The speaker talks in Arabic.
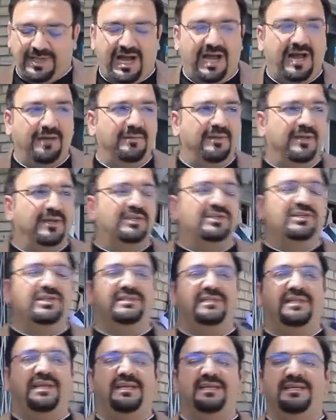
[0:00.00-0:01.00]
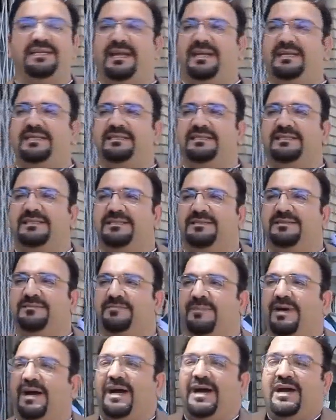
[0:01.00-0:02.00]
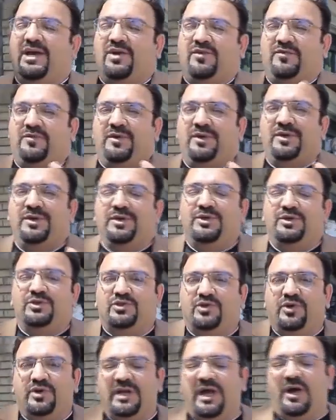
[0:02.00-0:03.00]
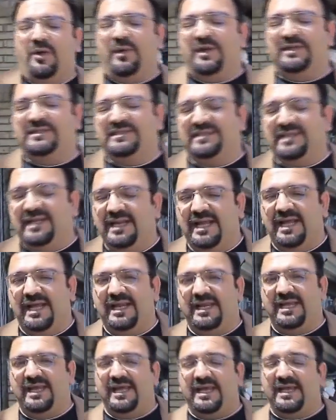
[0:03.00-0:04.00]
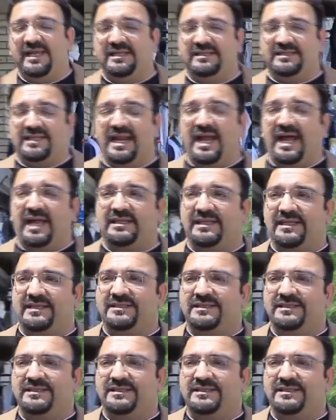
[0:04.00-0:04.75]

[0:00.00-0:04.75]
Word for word: تعابير جدا يعني ما اعرف شلون اوصلها لان صراحه